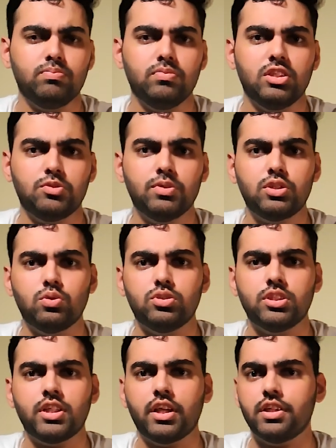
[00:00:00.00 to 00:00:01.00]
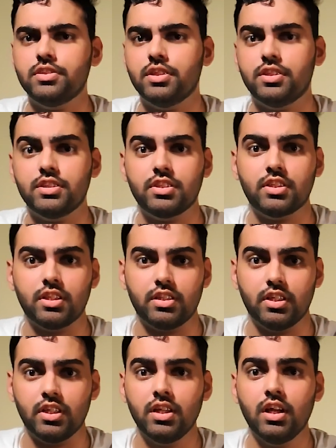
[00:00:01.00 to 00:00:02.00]
नस्बत रोड से नाइकन सेंटर से
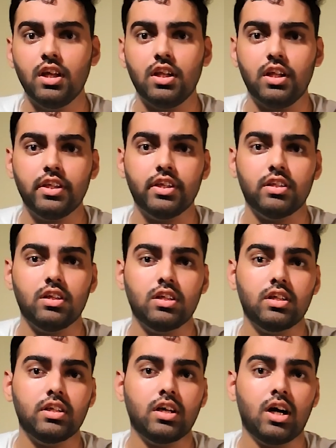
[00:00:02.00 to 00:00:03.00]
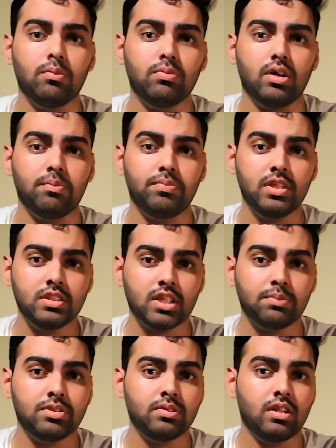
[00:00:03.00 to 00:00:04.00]
खरीदा है लेकिन अगर आप अपने हिसाब
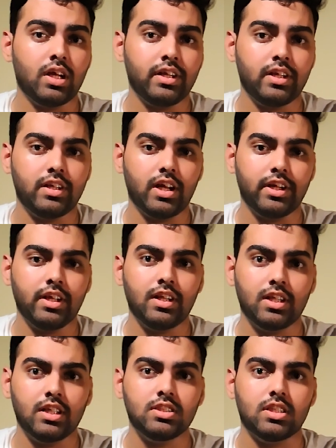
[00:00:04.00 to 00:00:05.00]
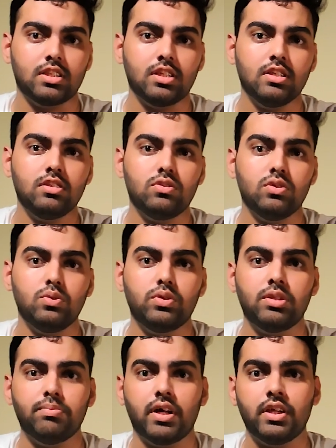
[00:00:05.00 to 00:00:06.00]
से लाइट लाइटिंग लेना चाहते हैं तो यू
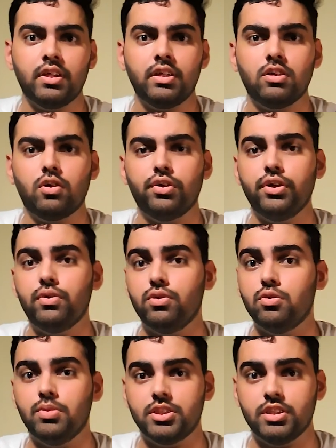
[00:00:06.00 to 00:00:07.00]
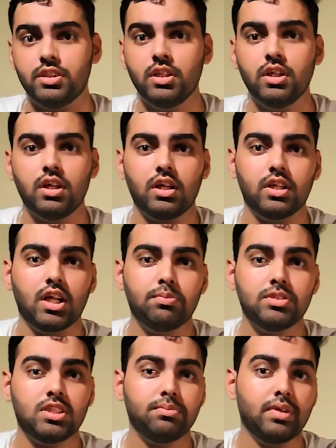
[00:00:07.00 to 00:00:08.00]
कैन बाय इट अकॉर्डिंग टू योर बजट अगर आप
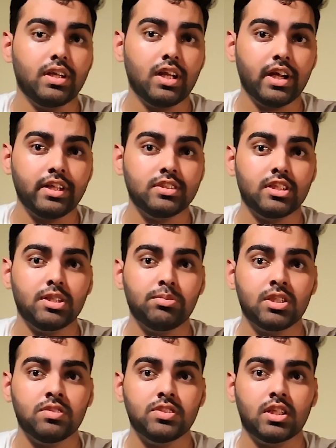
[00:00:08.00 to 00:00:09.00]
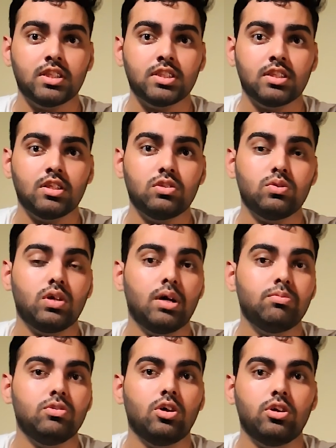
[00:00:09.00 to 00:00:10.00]
इसे महंगी लाइटिंग सेटअप की तरफ जाना चाहते हैं तो
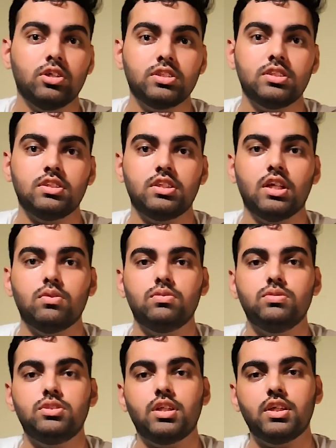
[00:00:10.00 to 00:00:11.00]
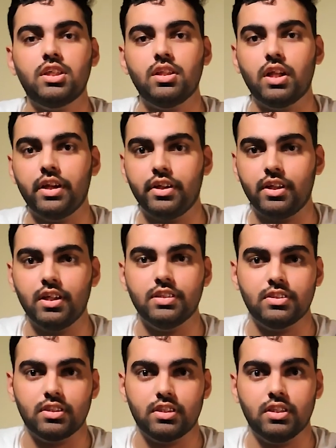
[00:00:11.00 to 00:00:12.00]
आप गॉडक्स या उस तरह की लाइट ले
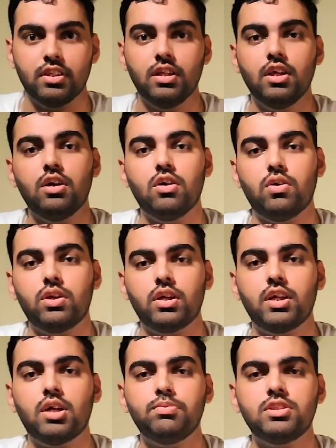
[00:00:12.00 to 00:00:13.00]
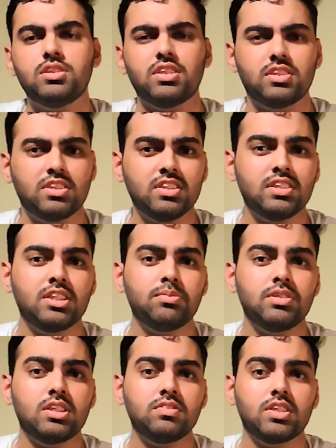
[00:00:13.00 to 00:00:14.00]
सकते हैं और अगर आप इसे सस्ते सेटअप
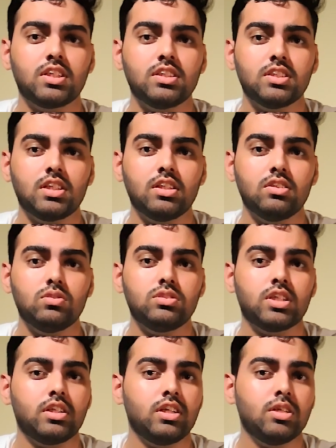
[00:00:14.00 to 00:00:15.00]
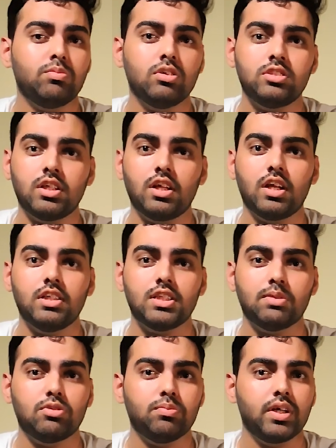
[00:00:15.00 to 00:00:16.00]
की तरफ जाना चाह रहे हैं तो चाइना की बहुत सारी लाइट्स
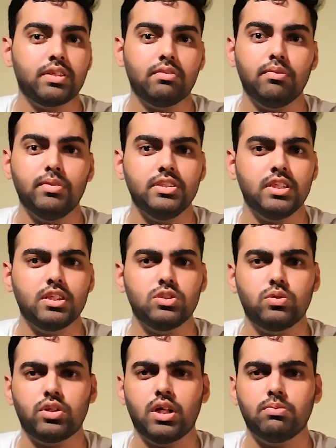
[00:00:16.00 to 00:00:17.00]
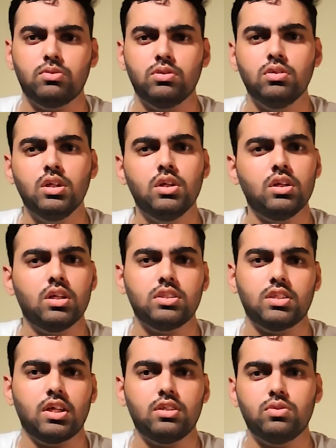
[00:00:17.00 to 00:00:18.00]
आपको मार्केट में मिल जाएंगी जो कि आपको
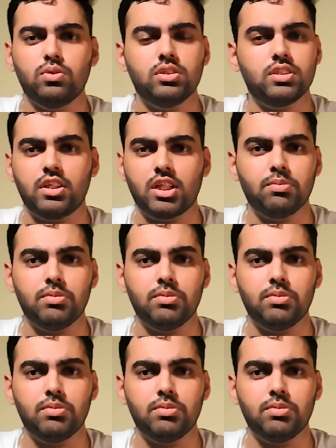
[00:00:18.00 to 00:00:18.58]
हज़ार दो हज़ार के